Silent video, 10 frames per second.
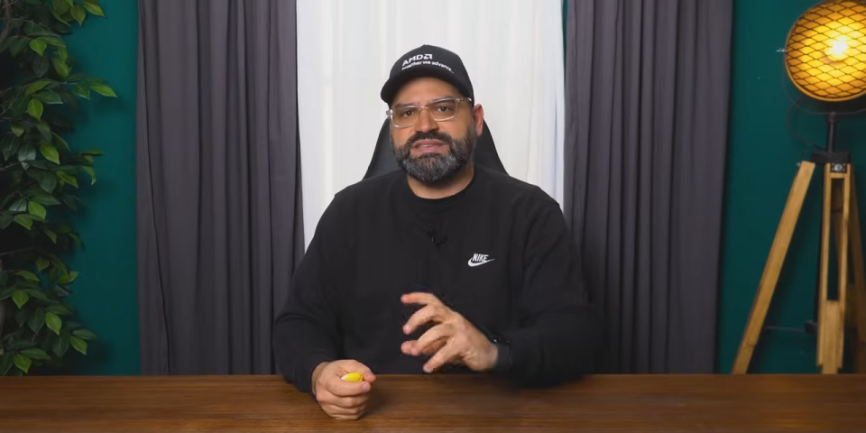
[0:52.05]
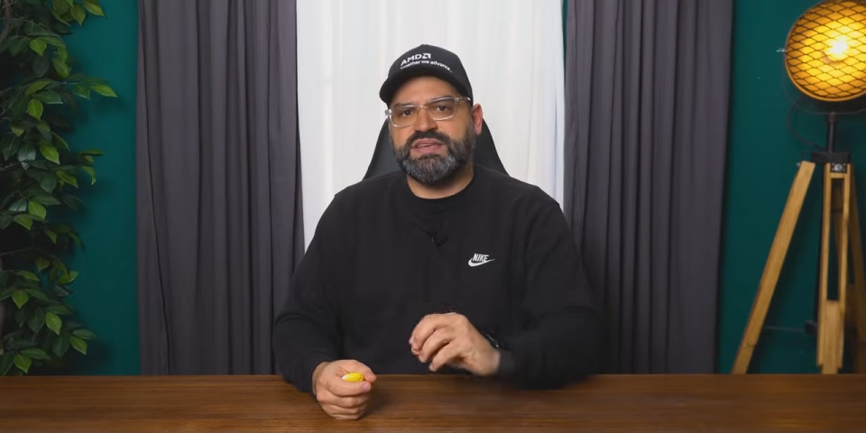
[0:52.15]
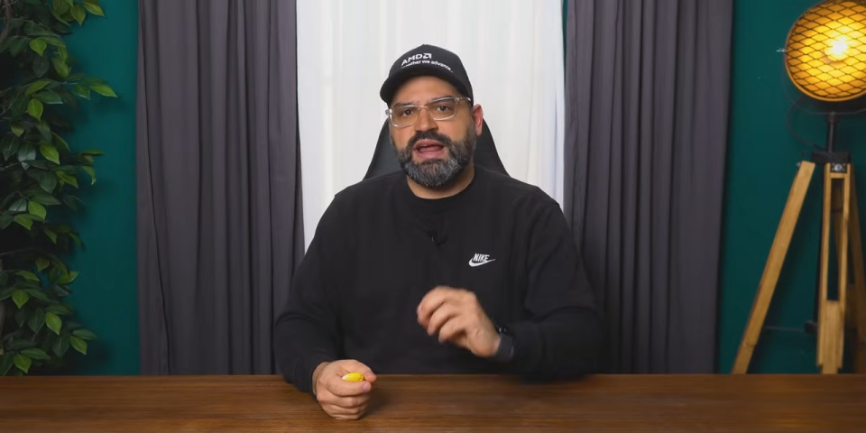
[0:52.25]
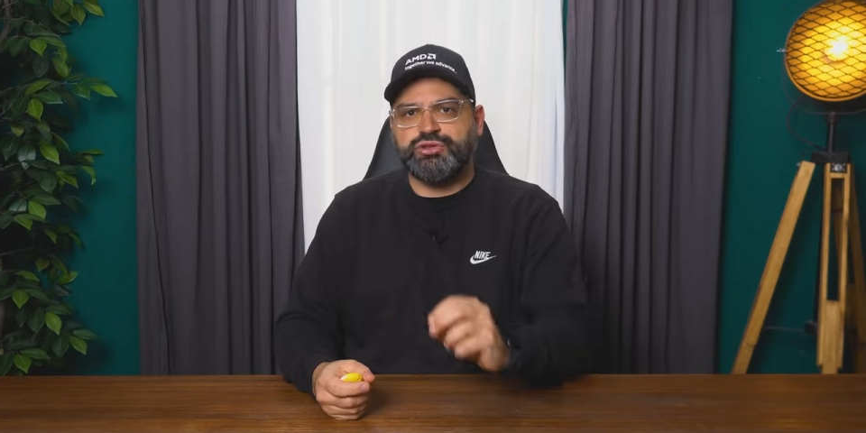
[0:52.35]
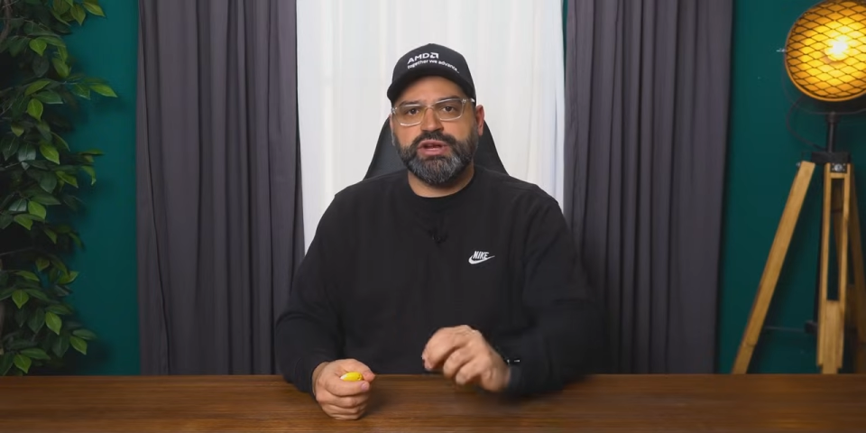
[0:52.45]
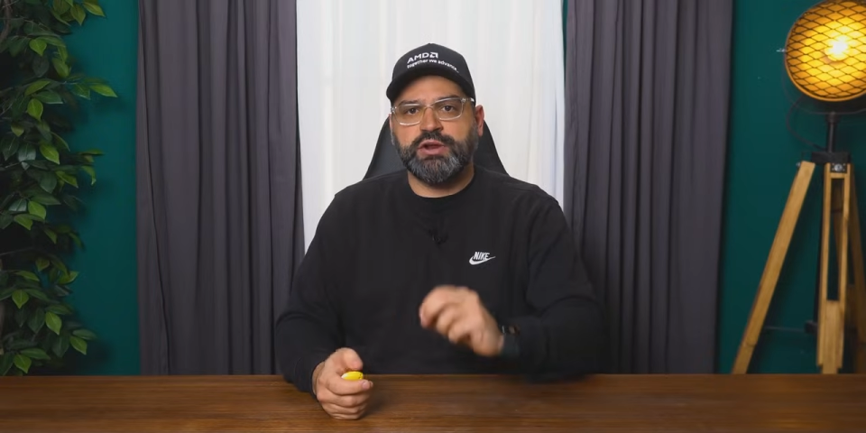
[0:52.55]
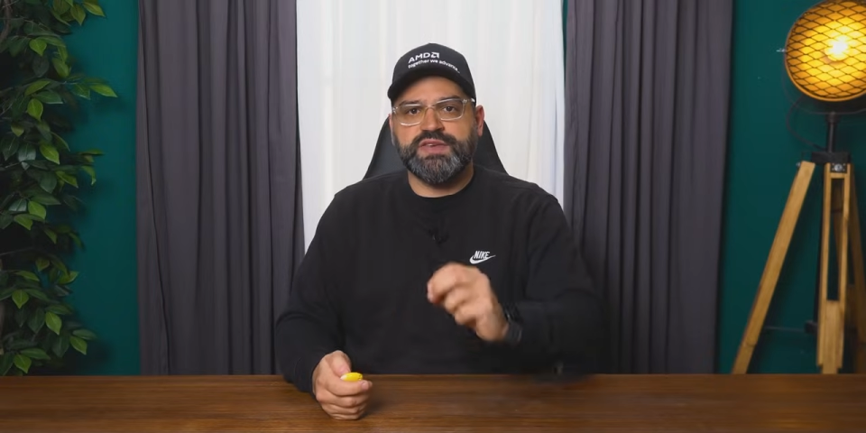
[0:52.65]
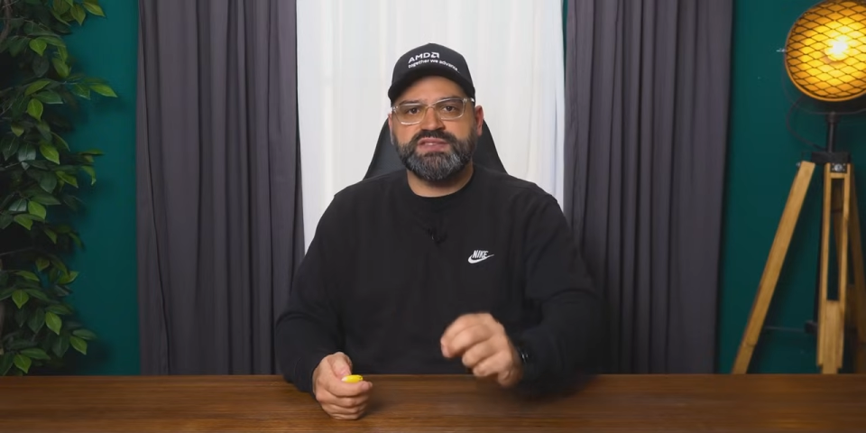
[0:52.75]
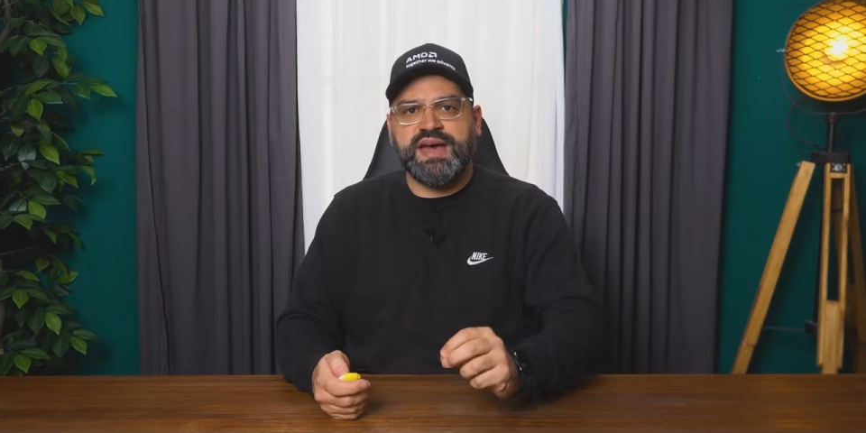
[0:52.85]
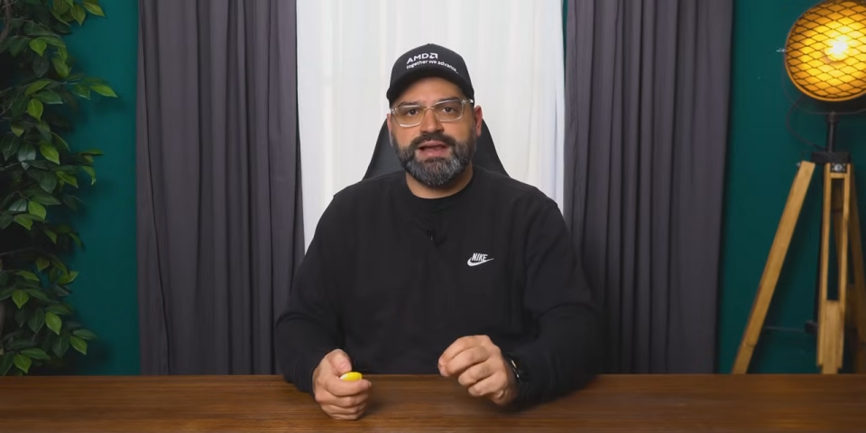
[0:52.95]
y si la historia nos
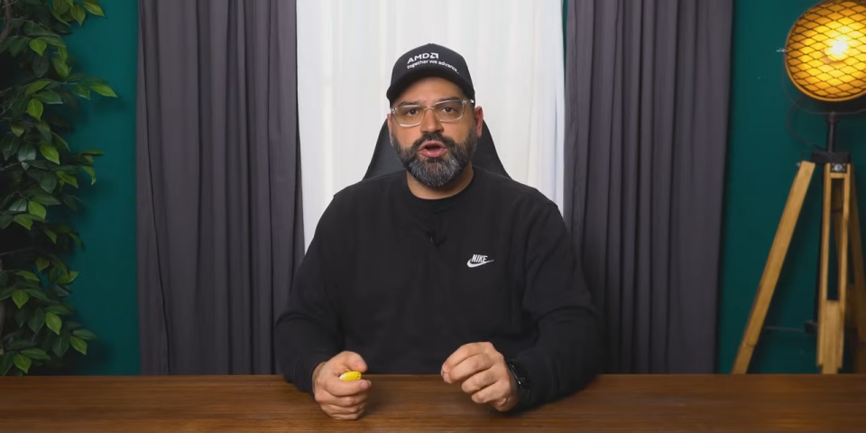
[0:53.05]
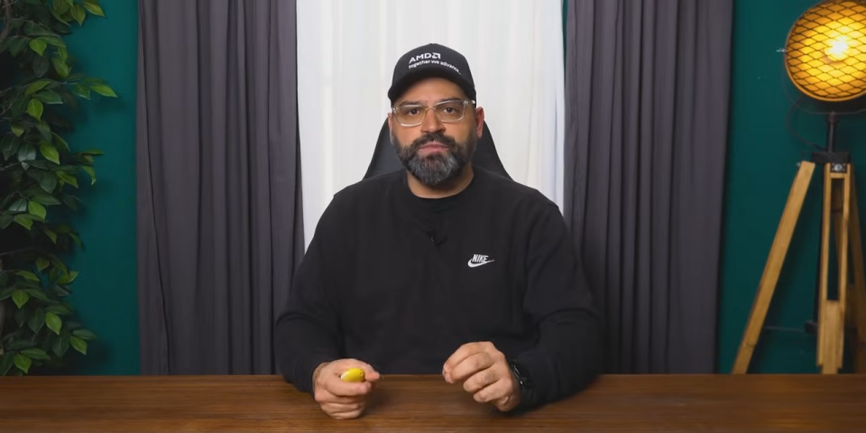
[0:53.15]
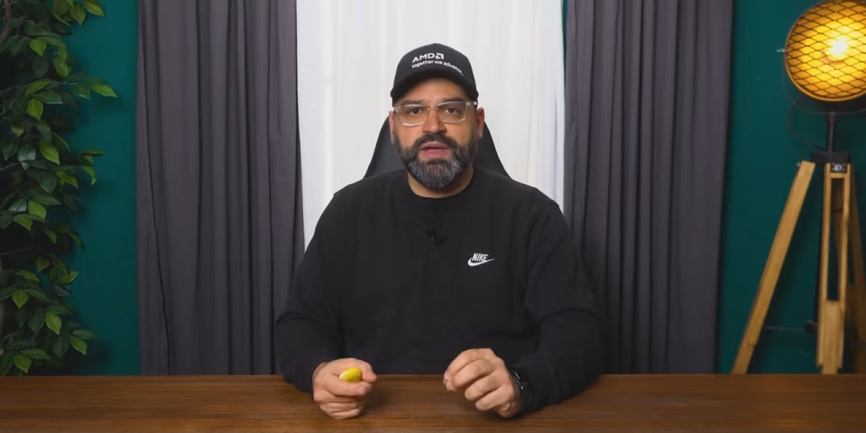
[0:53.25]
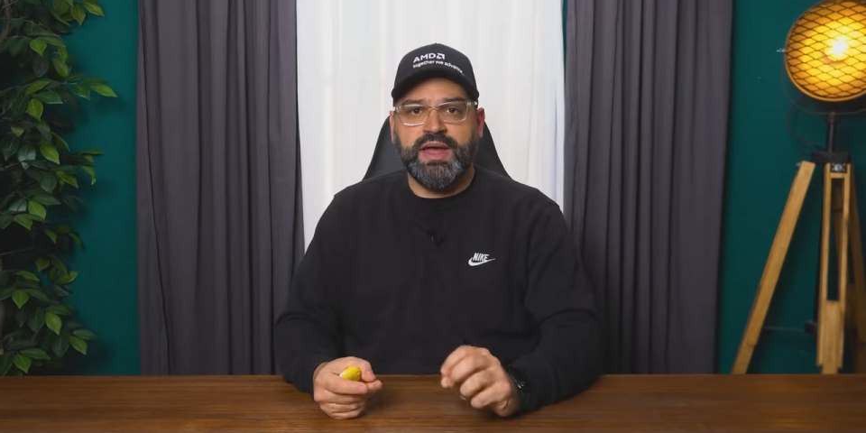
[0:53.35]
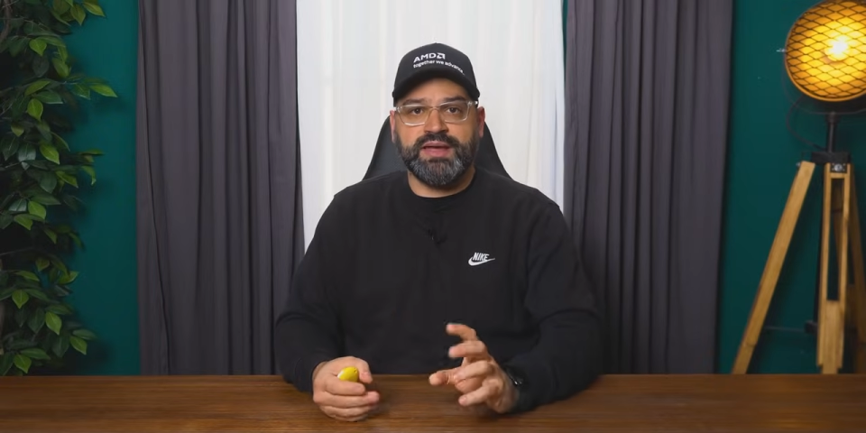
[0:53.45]
dice algo,